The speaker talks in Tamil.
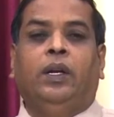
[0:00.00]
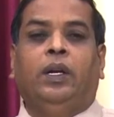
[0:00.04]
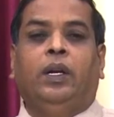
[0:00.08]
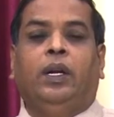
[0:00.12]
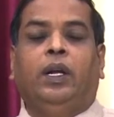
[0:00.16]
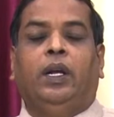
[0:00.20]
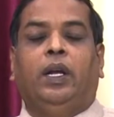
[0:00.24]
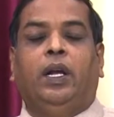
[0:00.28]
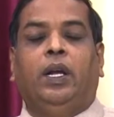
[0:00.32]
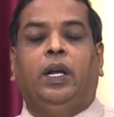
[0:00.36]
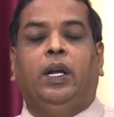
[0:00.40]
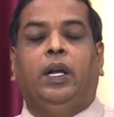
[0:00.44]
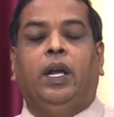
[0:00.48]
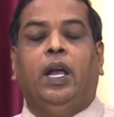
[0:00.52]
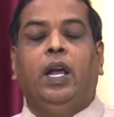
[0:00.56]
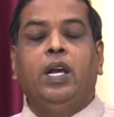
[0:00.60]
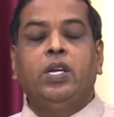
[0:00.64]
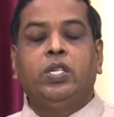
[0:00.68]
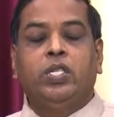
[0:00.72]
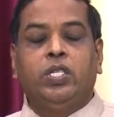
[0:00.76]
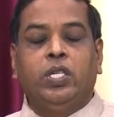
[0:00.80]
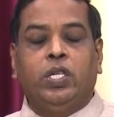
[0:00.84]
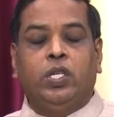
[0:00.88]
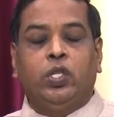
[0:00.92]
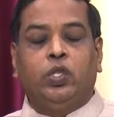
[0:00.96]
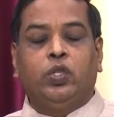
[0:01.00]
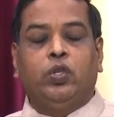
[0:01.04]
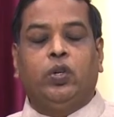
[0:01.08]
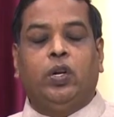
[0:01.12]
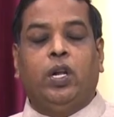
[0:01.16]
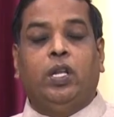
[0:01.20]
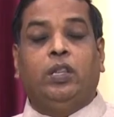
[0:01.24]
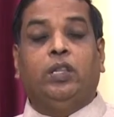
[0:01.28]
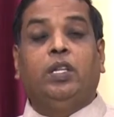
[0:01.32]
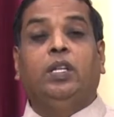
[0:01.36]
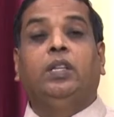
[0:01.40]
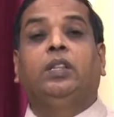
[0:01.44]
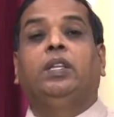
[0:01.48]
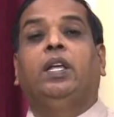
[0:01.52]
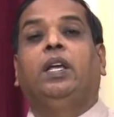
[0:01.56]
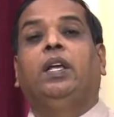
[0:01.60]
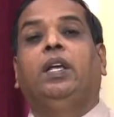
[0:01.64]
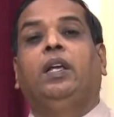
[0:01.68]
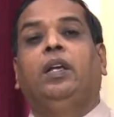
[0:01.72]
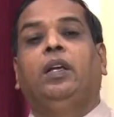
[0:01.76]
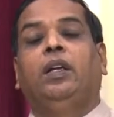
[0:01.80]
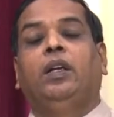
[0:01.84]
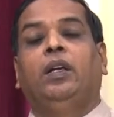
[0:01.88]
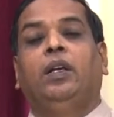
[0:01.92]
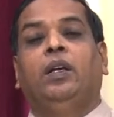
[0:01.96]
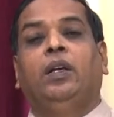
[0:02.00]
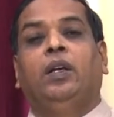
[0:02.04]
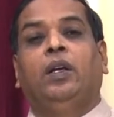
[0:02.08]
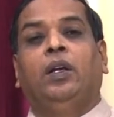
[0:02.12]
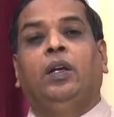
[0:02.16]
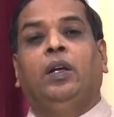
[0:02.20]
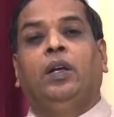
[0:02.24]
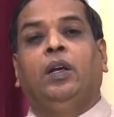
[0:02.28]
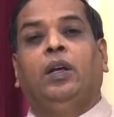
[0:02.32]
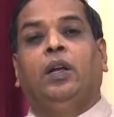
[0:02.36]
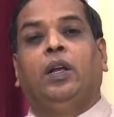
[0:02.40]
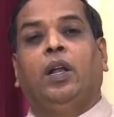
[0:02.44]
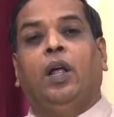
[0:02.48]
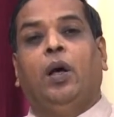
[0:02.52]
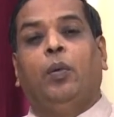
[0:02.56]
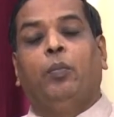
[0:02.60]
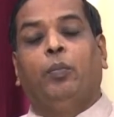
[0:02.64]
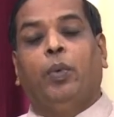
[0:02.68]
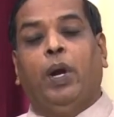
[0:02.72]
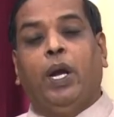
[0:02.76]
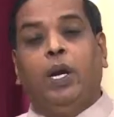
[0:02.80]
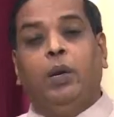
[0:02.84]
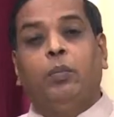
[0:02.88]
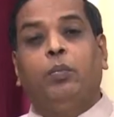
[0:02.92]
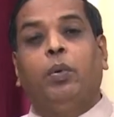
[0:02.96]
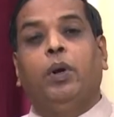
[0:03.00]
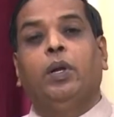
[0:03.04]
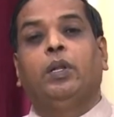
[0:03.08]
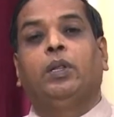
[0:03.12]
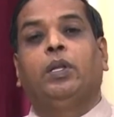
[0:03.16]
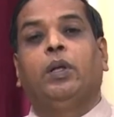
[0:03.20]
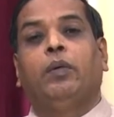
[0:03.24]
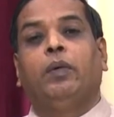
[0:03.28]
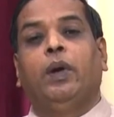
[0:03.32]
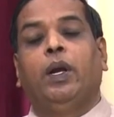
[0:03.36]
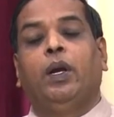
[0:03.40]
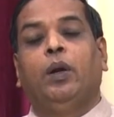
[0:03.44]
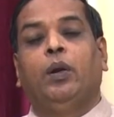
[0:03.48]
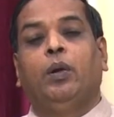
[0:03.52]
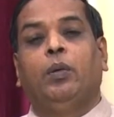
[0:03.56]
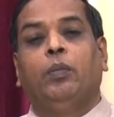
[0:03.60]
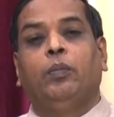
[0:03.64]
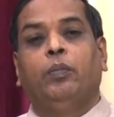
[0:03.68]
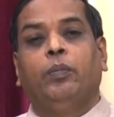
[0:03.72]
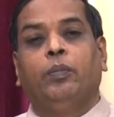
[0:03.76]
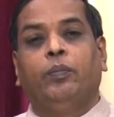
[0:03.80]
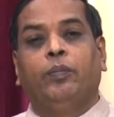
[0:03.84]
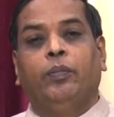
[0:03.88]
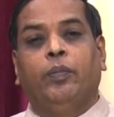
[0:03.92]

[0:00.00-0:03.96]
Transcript: இன்றைக்கி ஏசு கிருஷ்ணன் ரத்தத்தை நாம் பயன்படுத்த வேண்டும்